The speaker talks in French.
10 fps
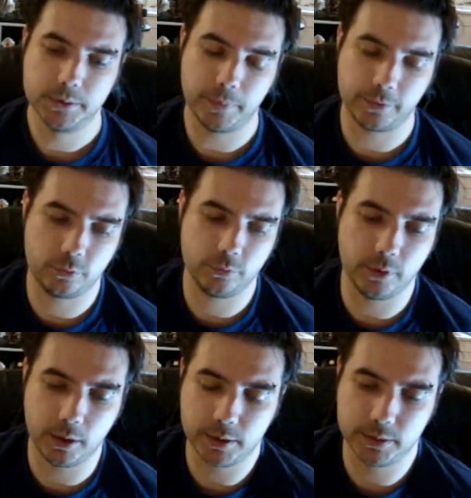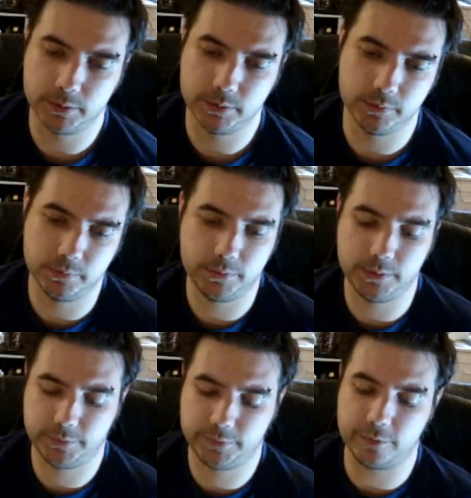parce que voilà, euh,
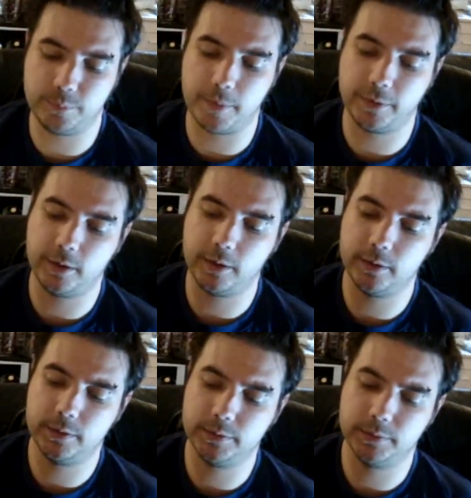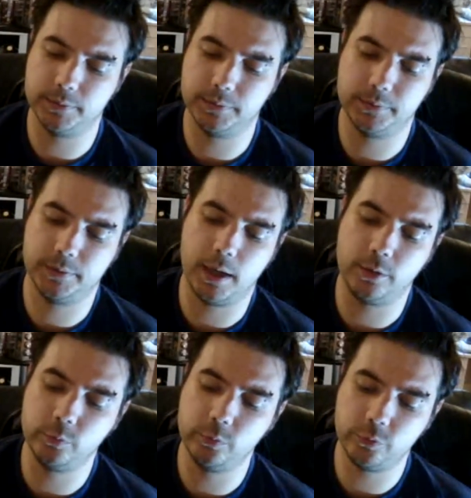ça vous permettra euh, à
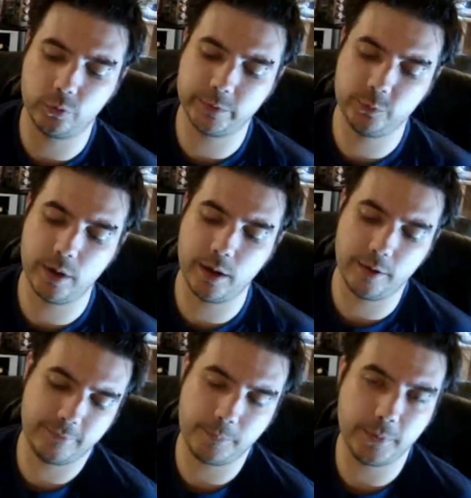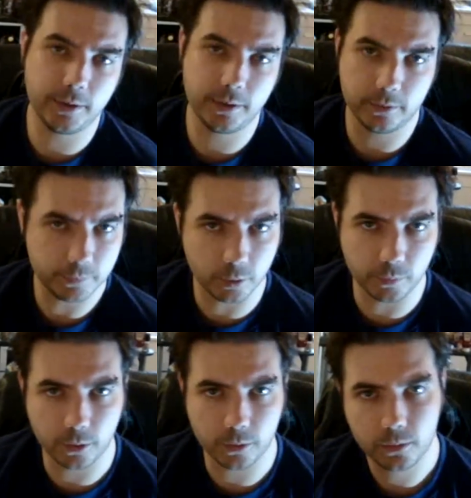tous de continuer à vaper
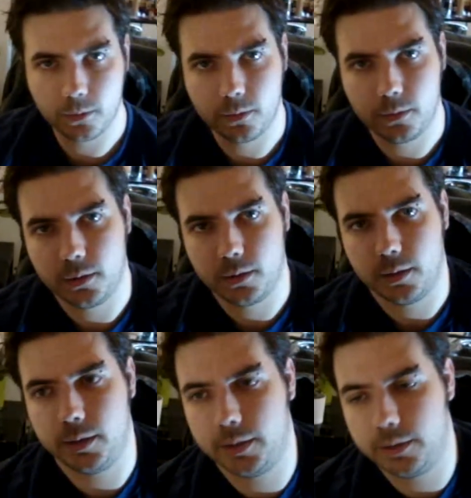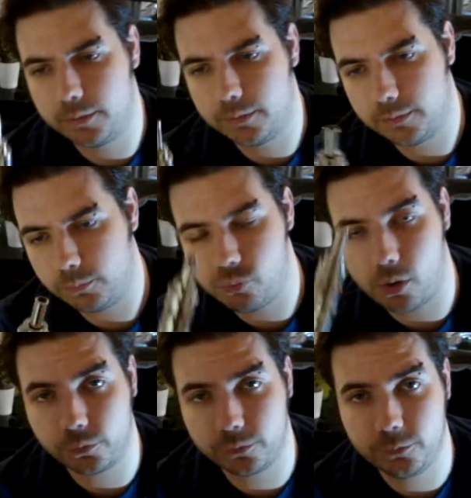librement et on
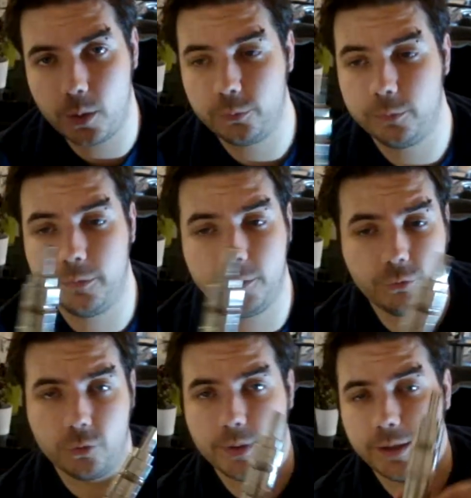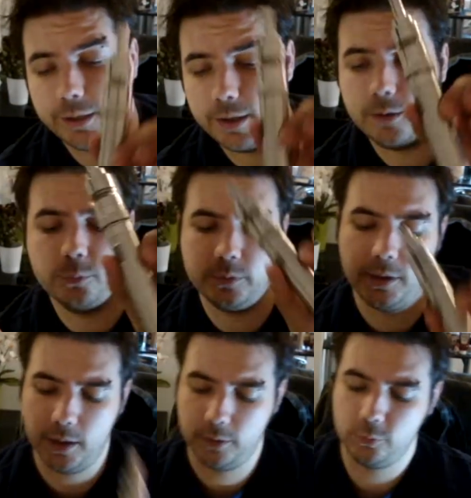pourra continuer à utiliser ce genre de matériel, tout ce
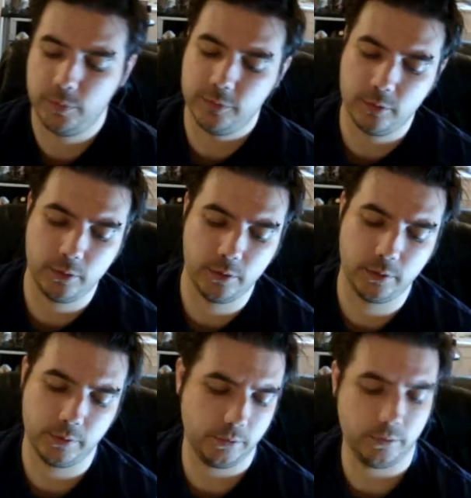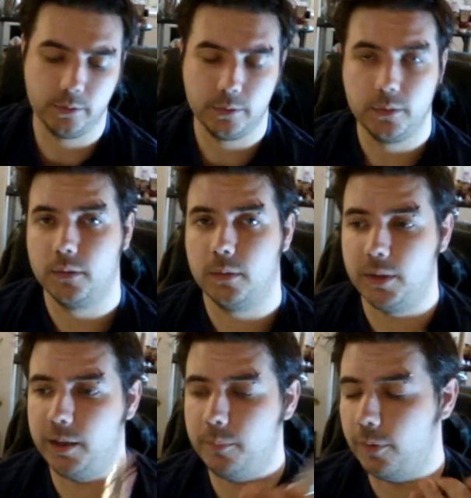qui est atomiseur,
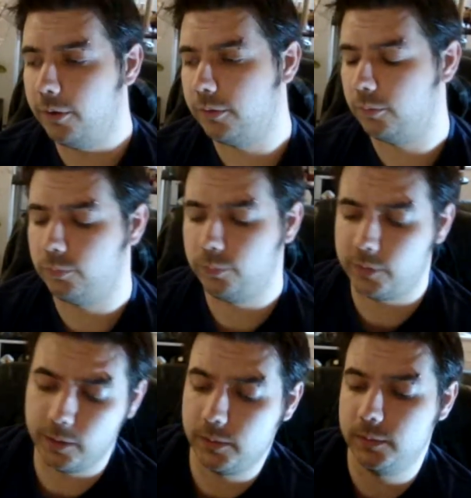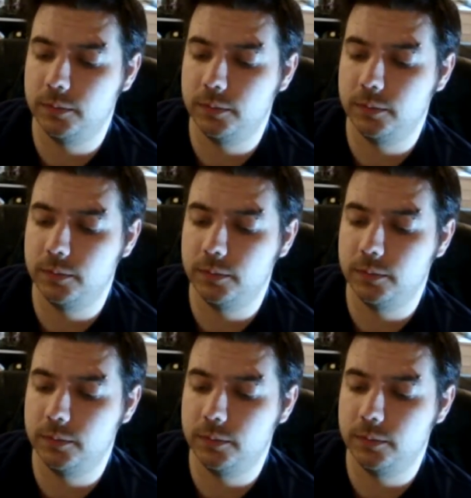les modes, tout ça.